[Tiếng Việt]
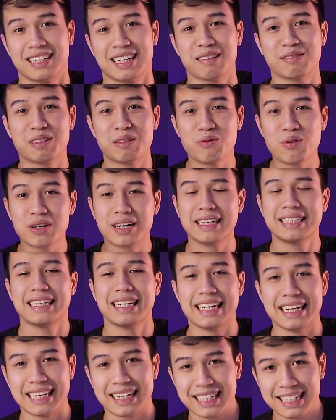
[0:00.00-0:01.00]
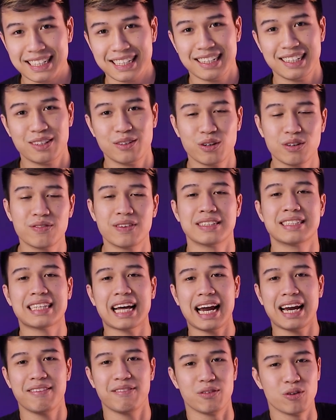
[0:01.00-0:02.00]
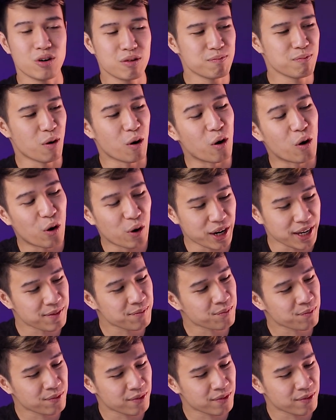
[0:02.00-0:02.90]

Nam châm hút cái gì? Hút vân tay và hút mồ hôi.